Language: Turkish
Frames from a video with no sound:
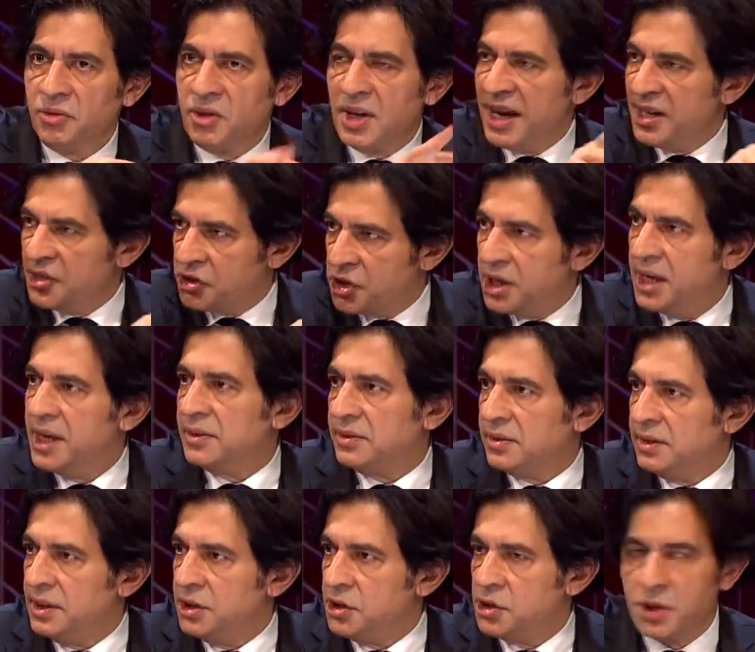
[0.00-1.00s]
tercih
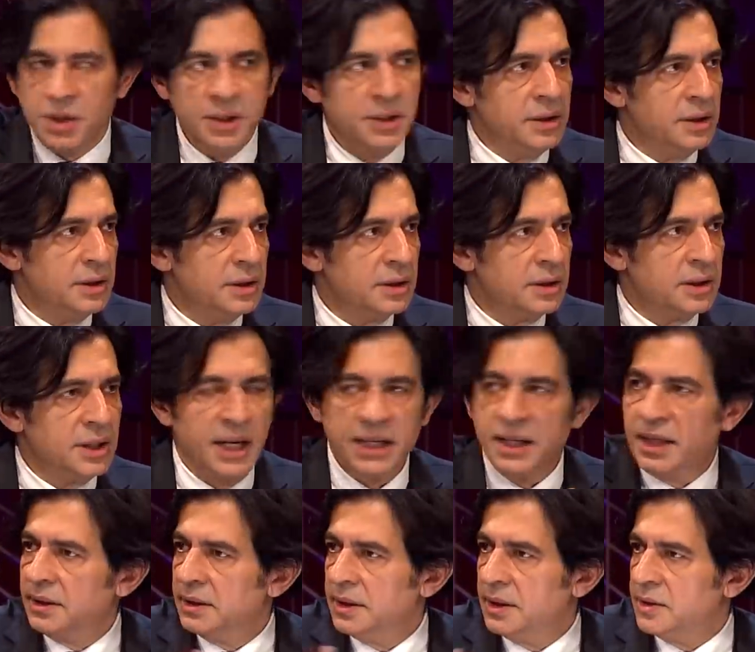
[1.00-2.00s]
ettiği için,
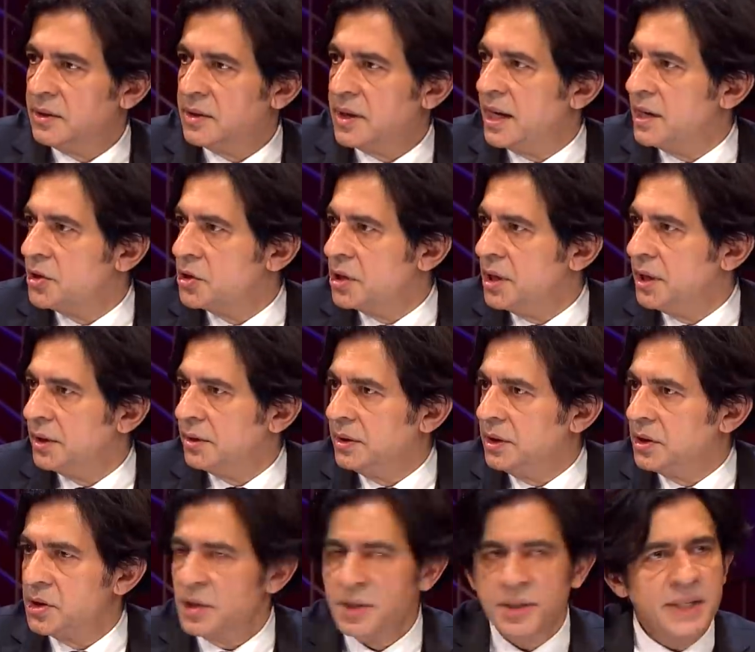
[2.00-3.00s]
kanalları tercih
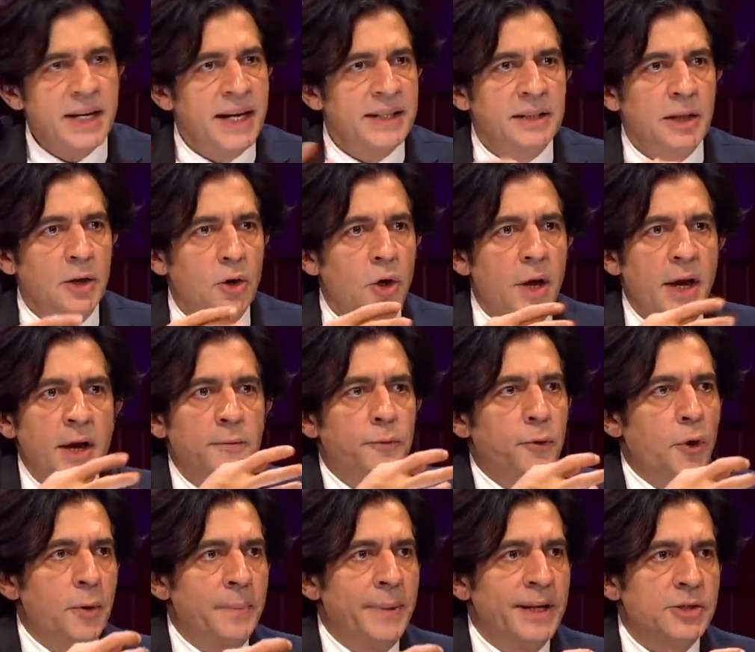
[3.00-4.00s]
ettiği için zaten o
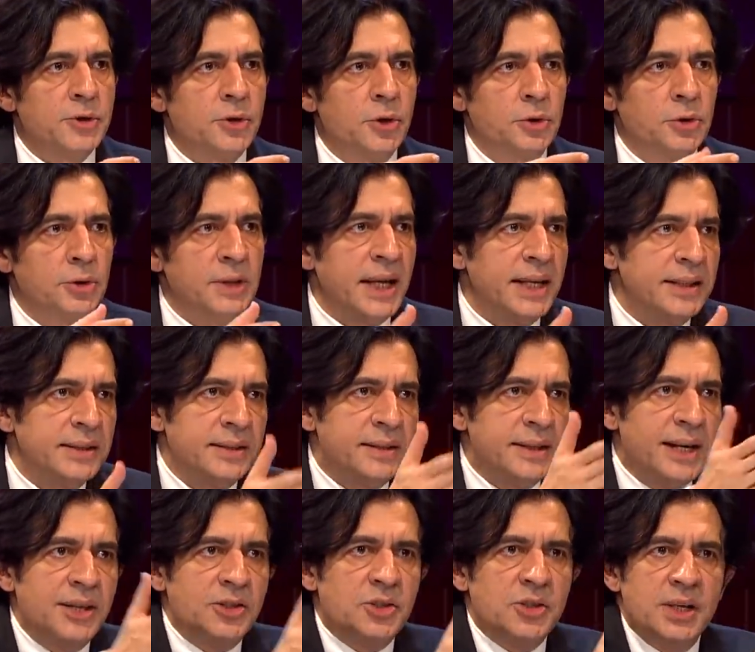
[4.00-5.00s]
enformasyonu kendi
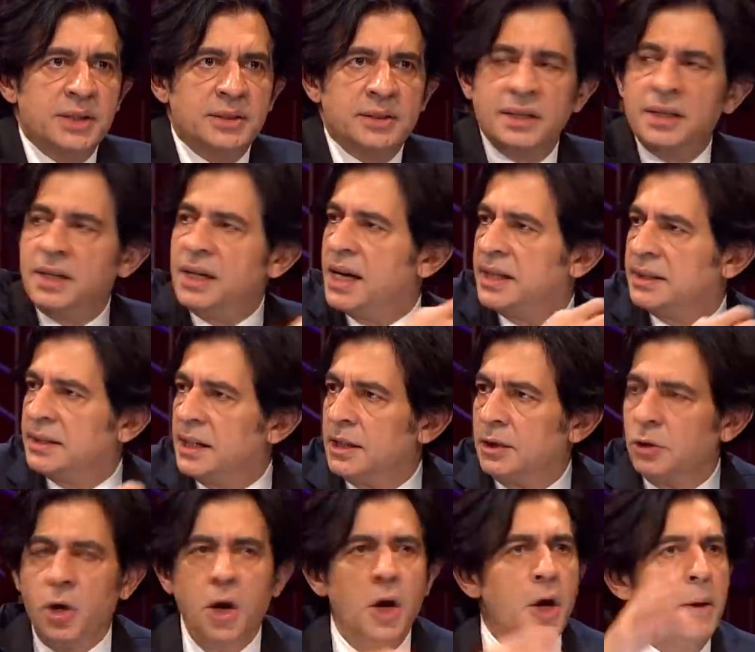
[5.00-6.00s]
tercih tabii, ettiği tabii, yerden
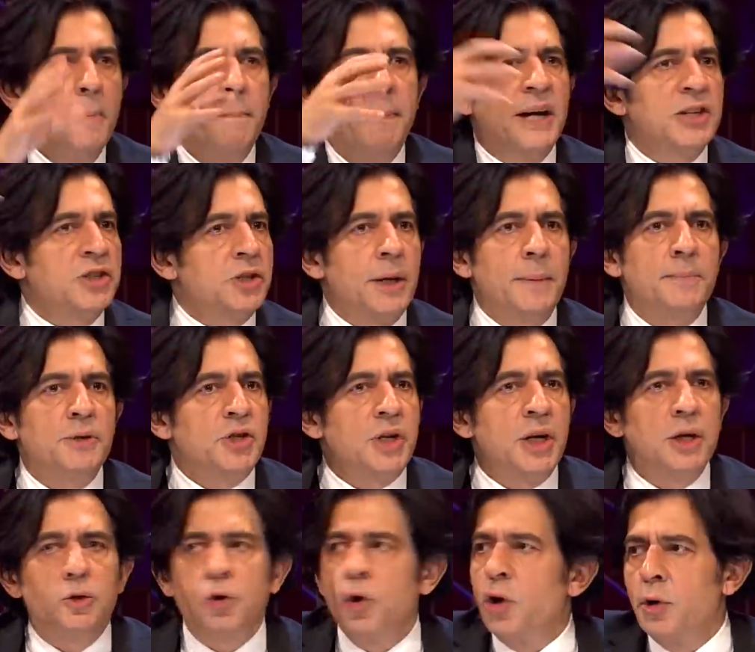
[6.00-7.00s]
alıyor. alıyor. Başka bir
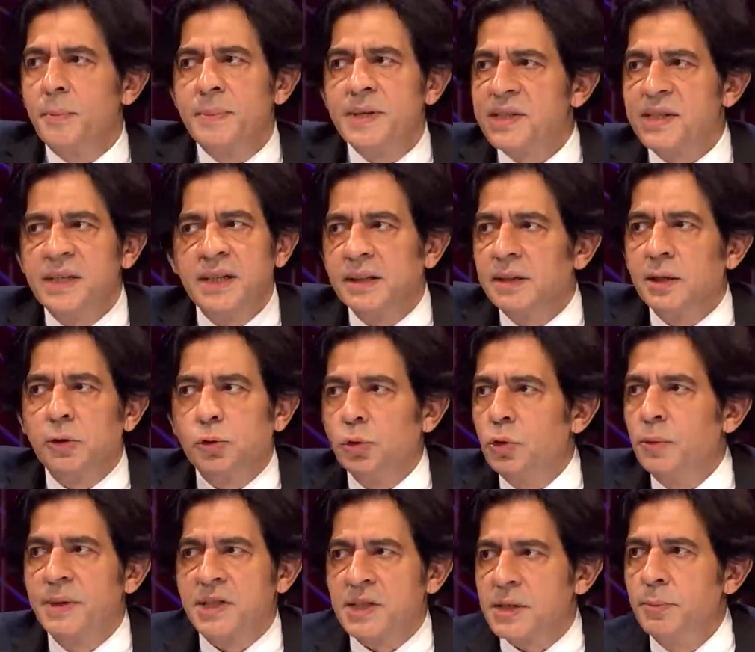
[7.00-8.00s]
şey görmesi ya da
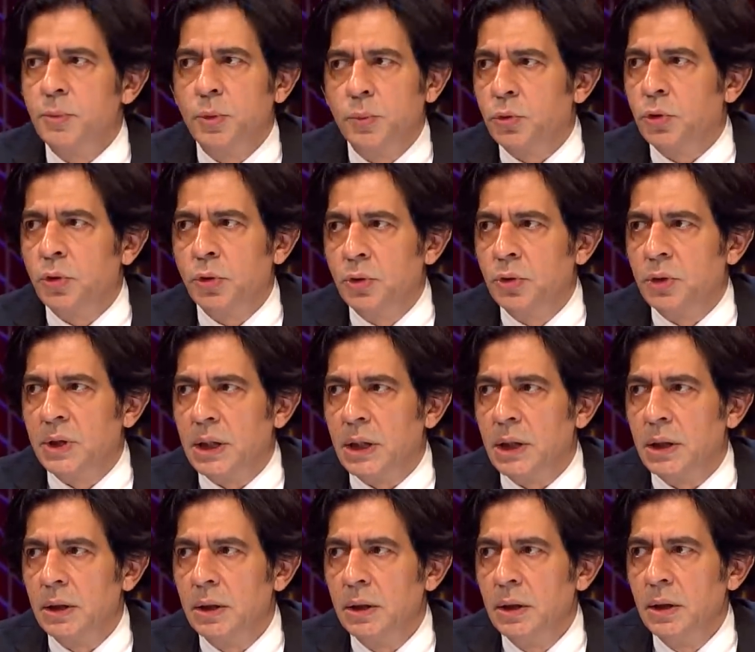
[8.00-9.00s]
duyması mümkün değil.
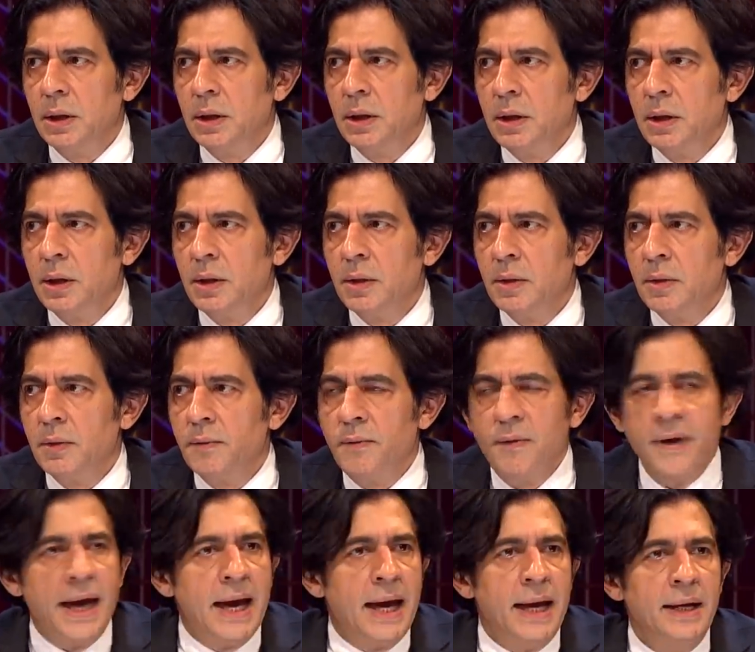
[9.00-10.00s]
Tabii.
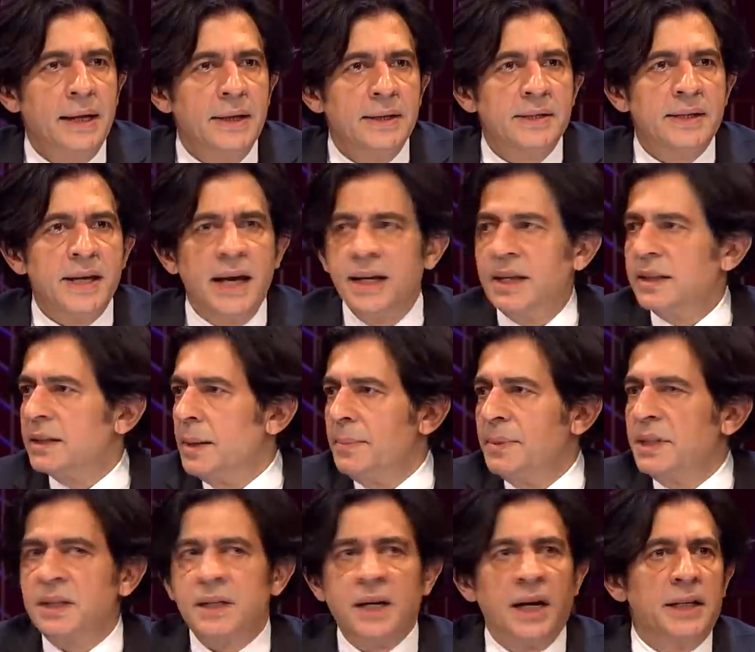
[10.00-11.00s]
Ve sen
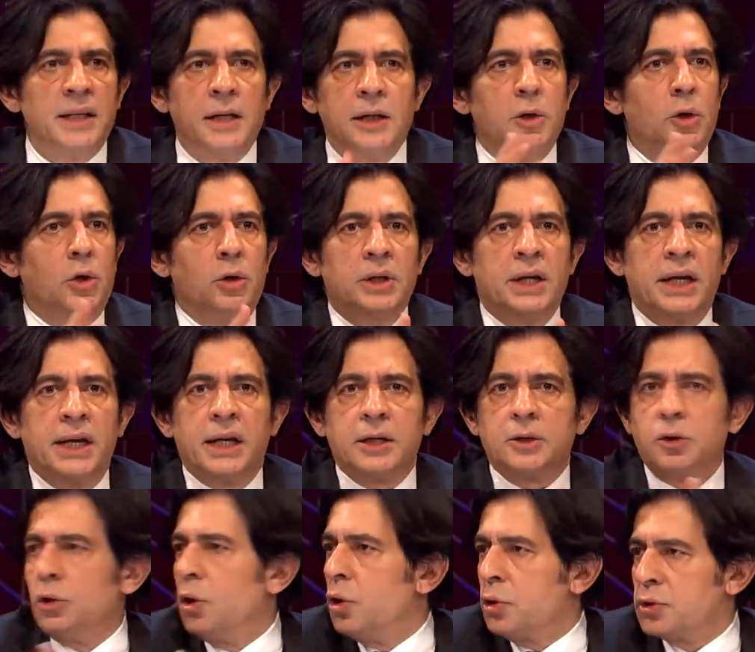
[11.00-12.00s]
adamın kanalı
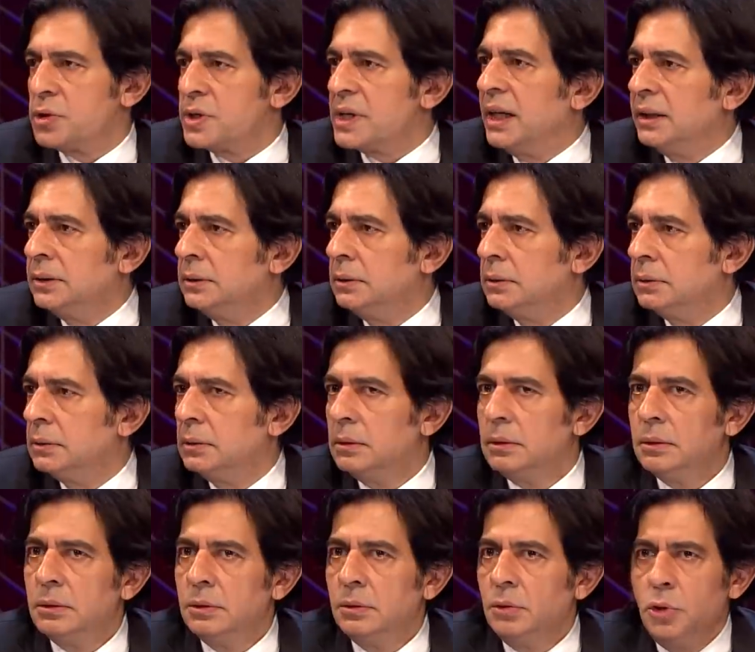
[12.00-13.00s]
olarak yoksan
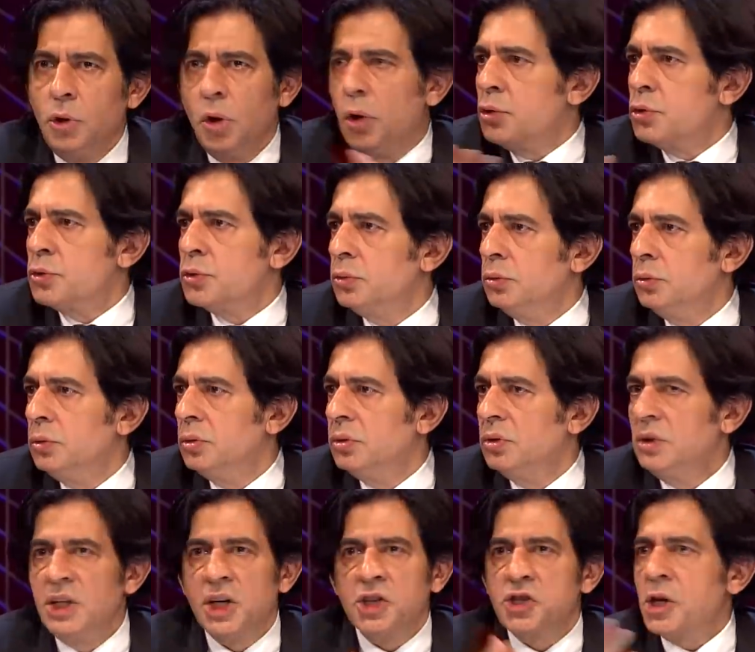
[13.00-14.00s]
yoksun.
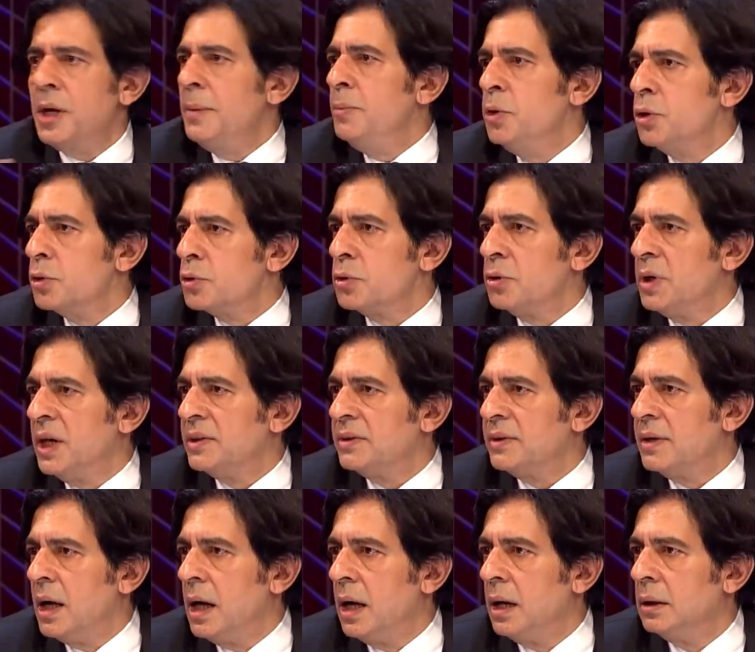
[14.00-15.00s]
Yaşamıyorsun
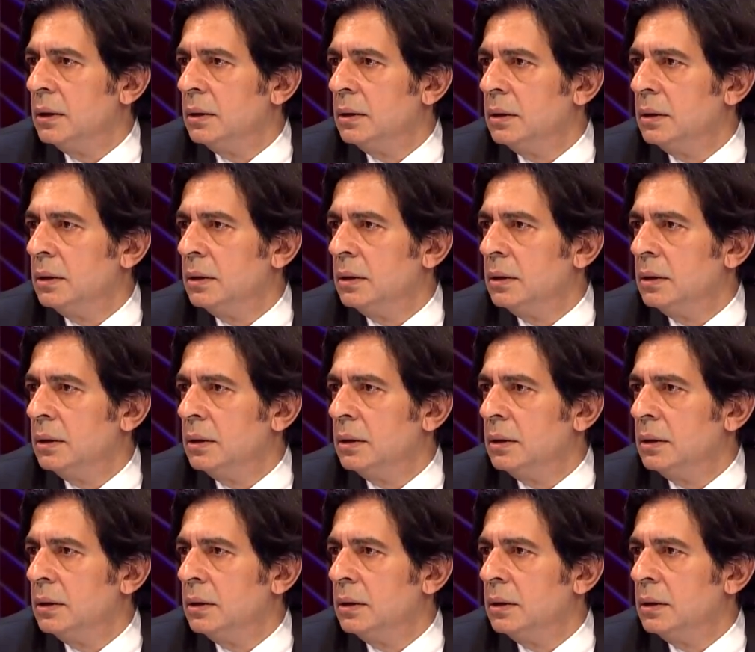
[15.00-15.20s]
hatta. Tabii.